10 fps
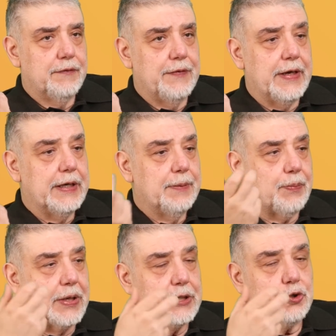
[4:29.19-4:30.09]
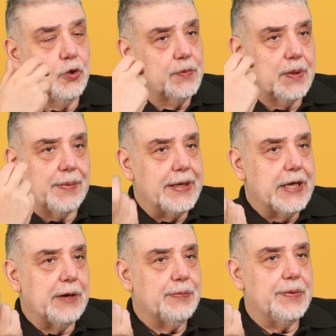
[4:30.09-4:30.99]
Ve parası olup da
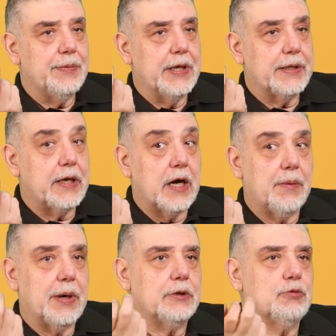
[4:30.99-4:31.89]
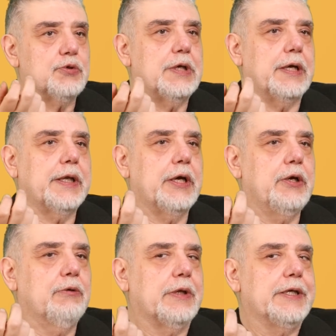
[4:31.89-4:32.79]
ben ne yapayım diyenler aa bak Ruslar da
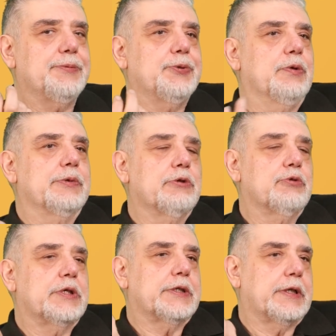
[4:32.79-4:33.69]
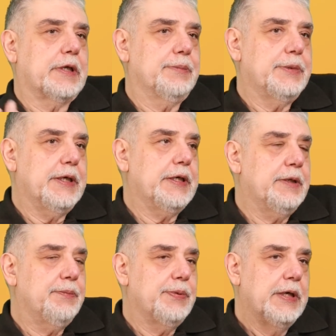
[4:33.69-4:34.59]
geliyor olan hiçbir şey olmasa Rus'a satarım diye
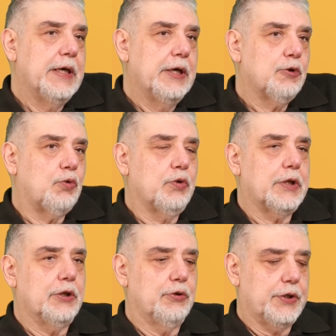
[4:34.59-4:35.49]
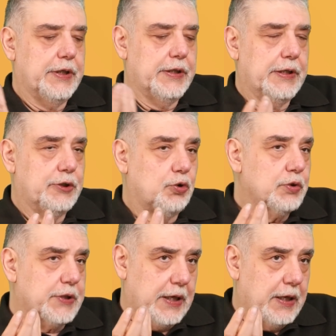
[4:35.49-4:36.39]
girip konut alıyor kendine.
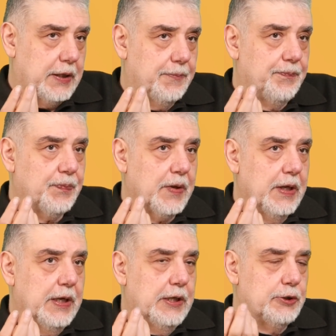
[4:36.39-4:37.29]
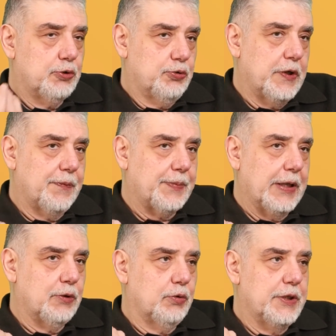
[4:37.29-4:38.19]
Çok zararlı. Şu
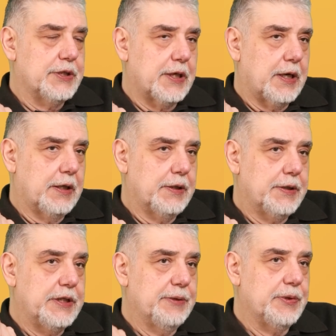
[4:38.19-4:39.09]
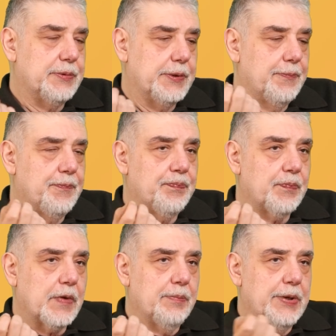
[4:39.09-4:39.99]
sebepten dolayı zararlı. Dediğim gibi
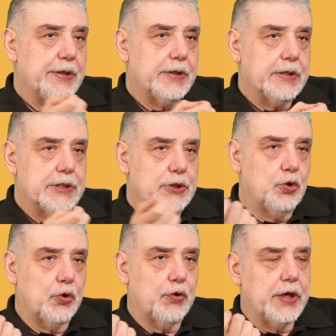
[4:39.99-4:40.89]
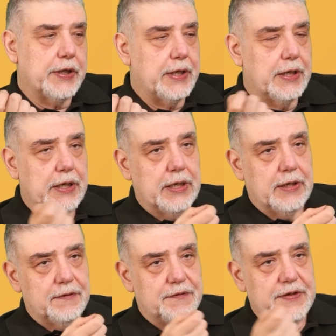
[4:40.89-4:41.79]
bir kısır döngü ya da
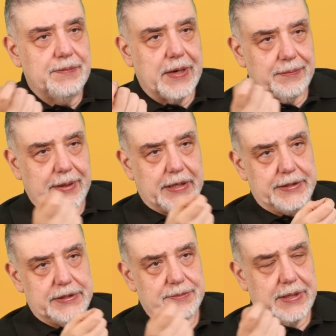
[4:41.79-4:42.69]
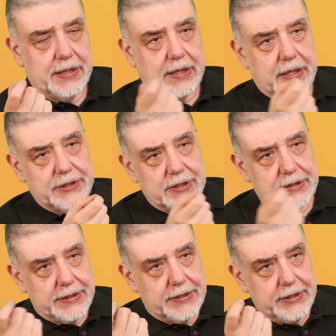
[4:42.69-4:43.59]
feedback mekanizm yani
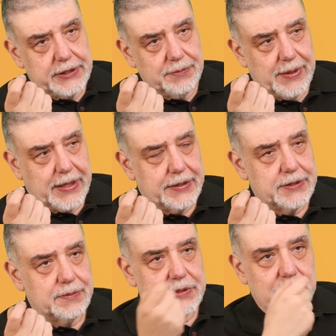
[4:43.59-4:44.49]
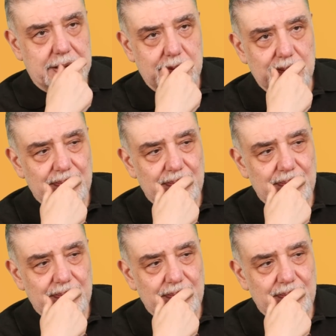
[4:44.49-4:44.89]
karşılıklı etkileşim mekanizması var